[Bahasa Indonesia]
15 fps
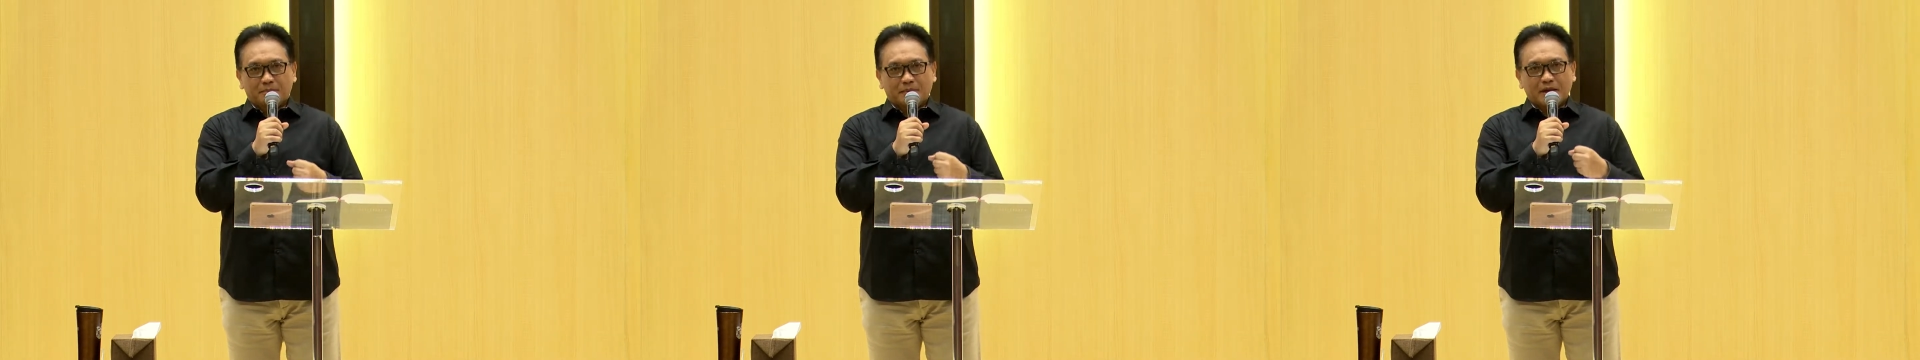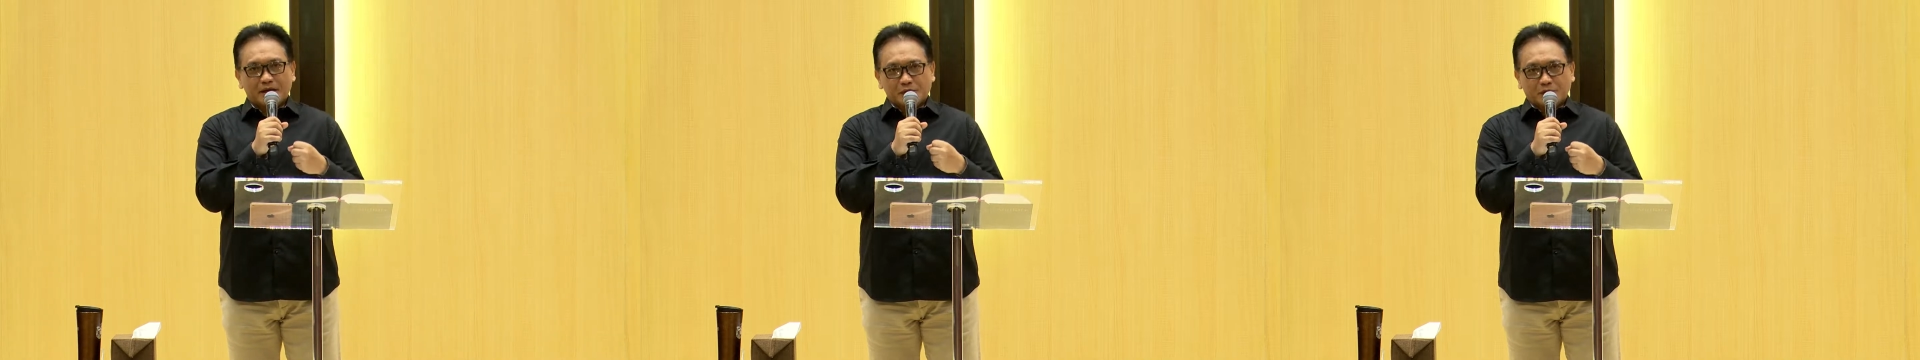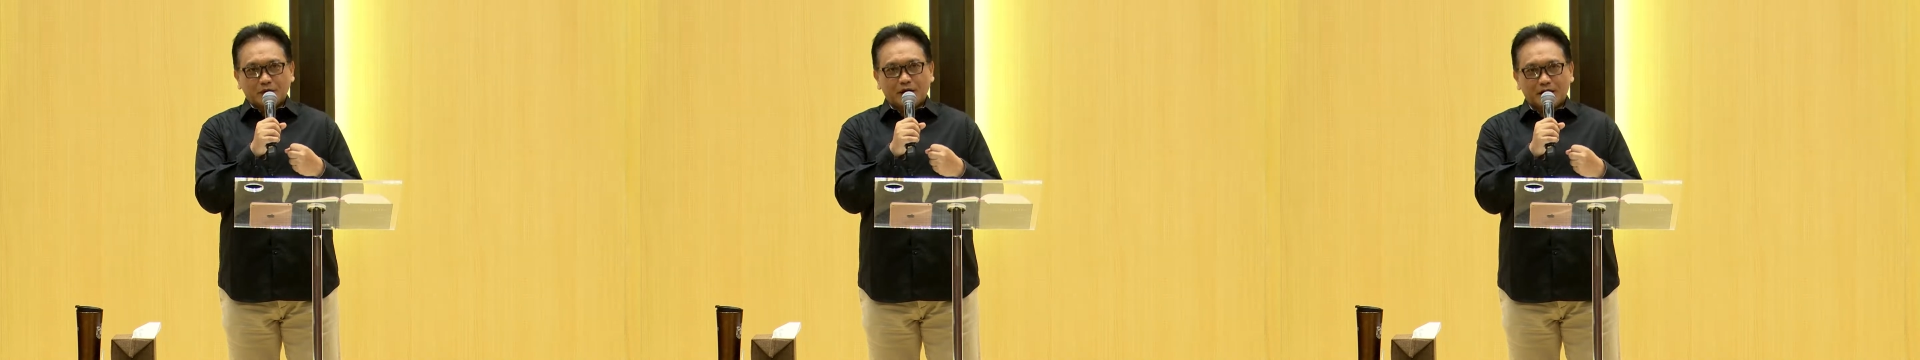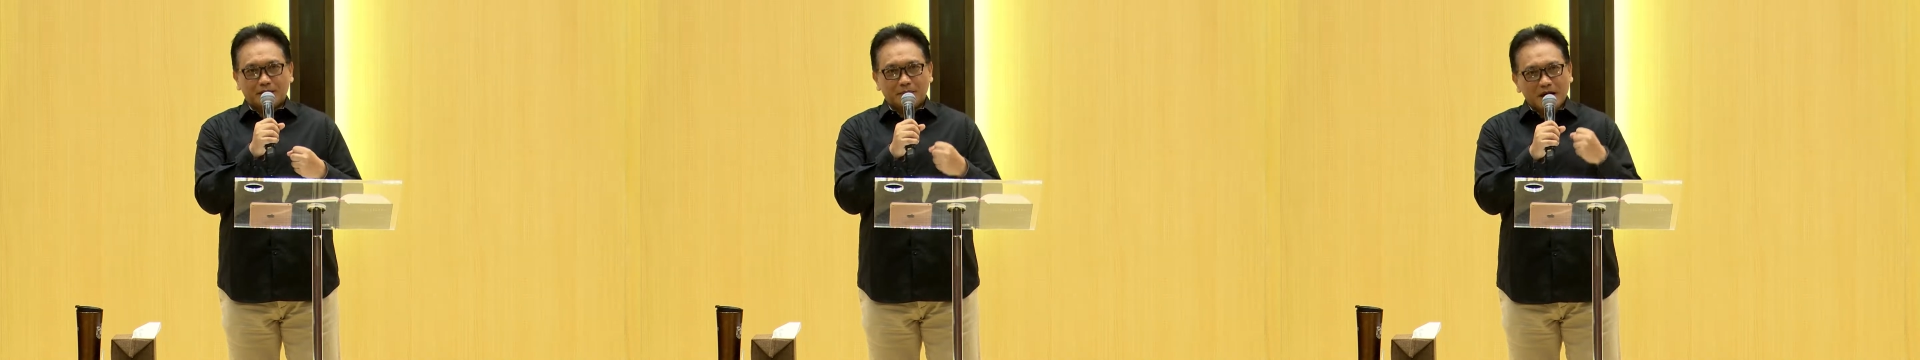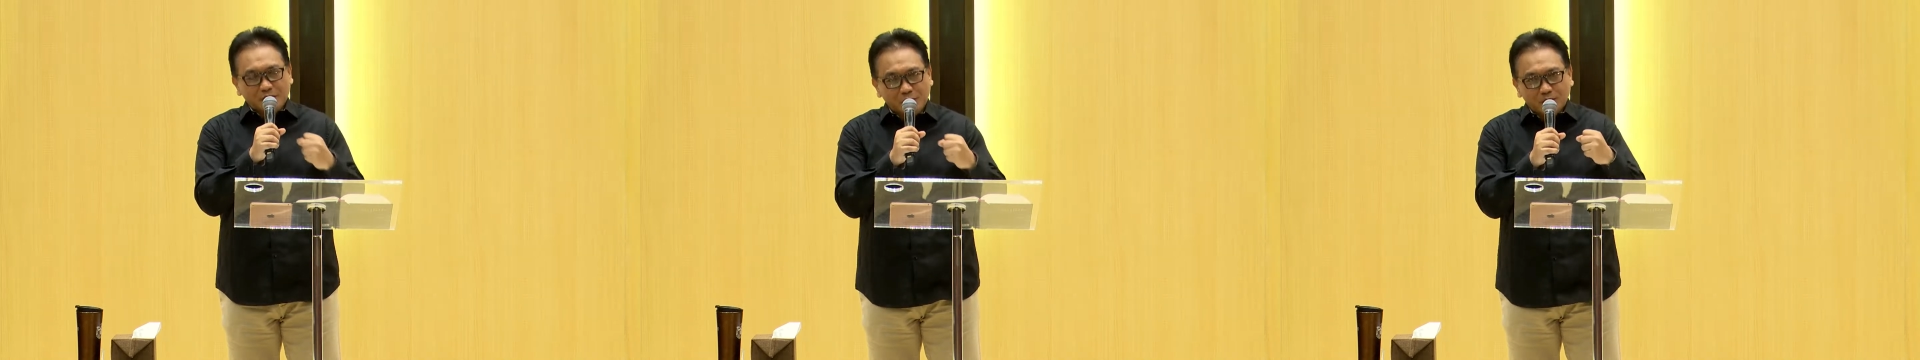ya saudara
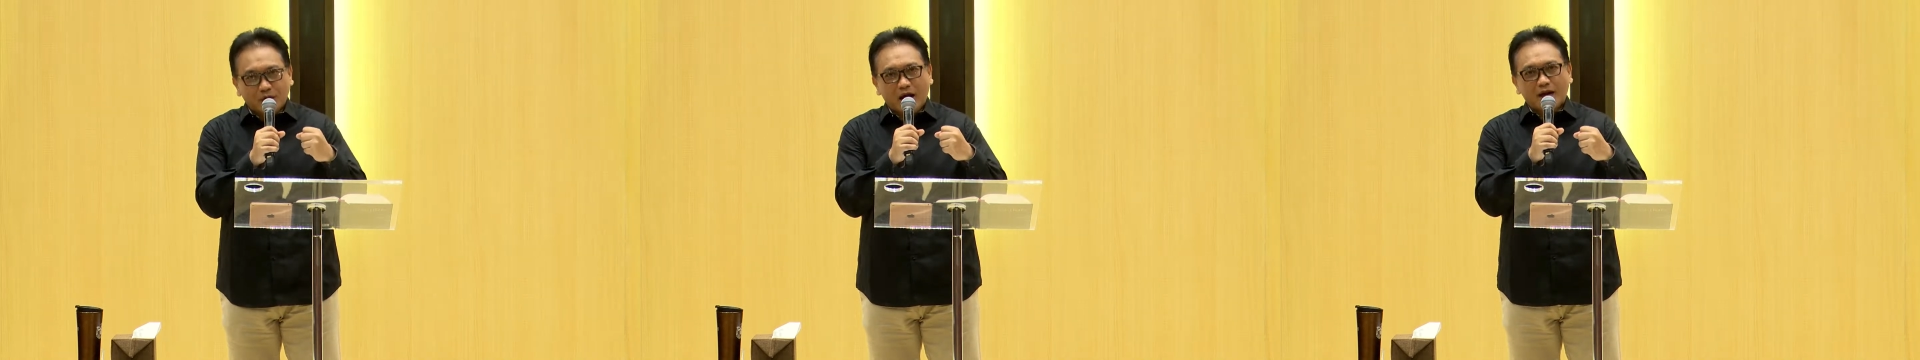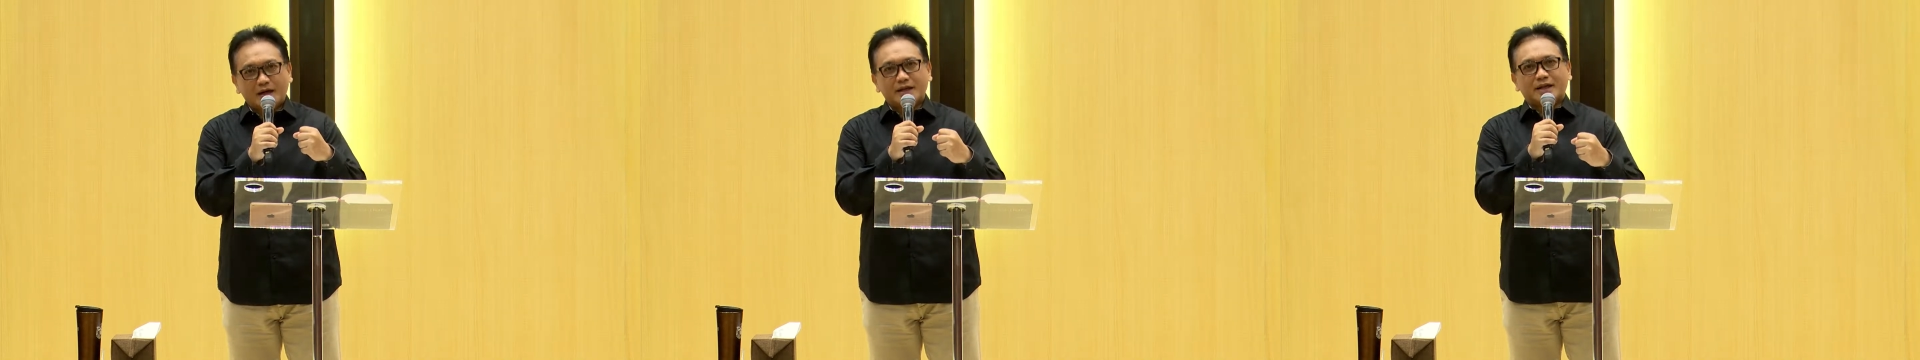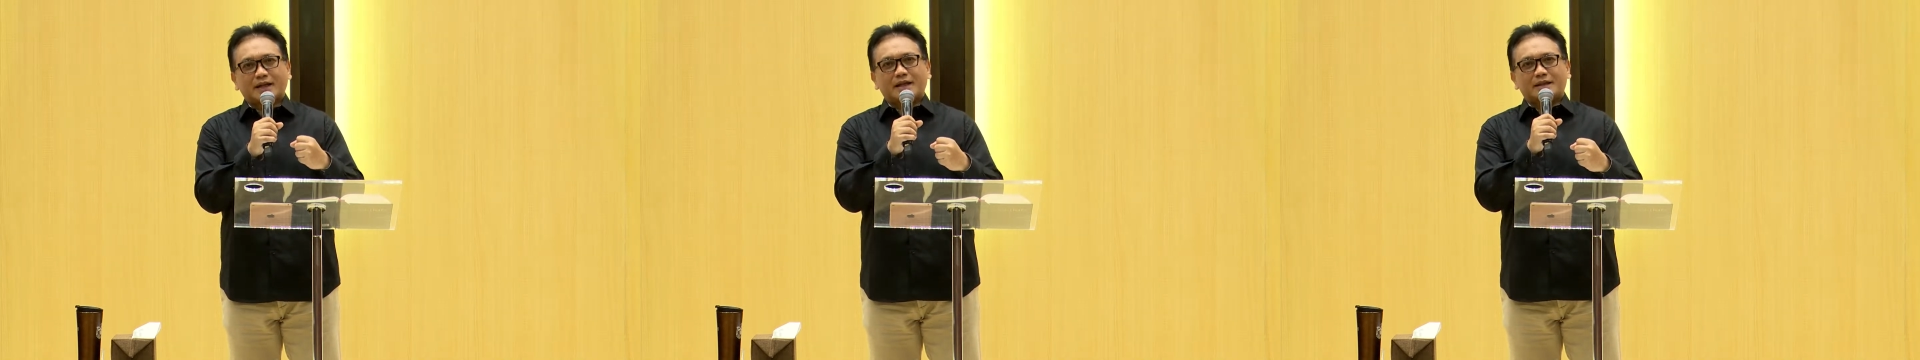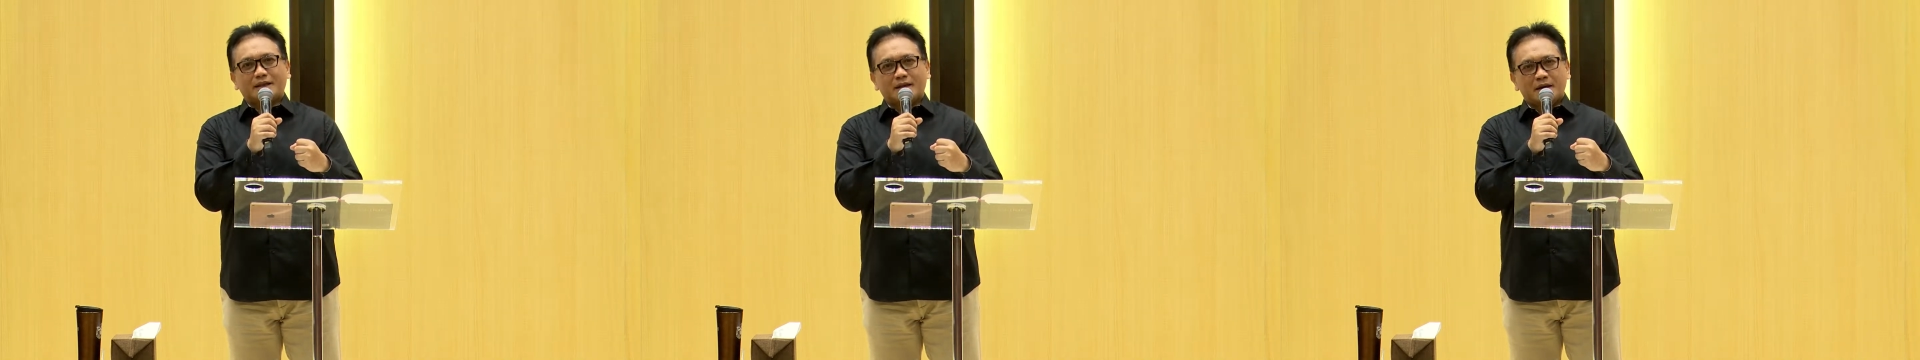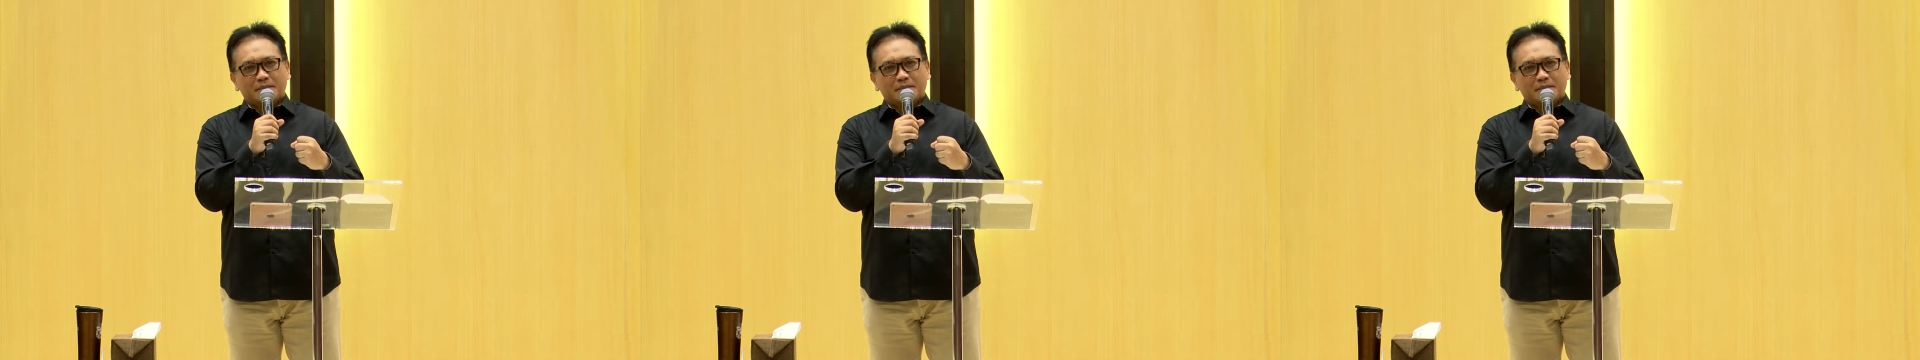masuk hadiratnya,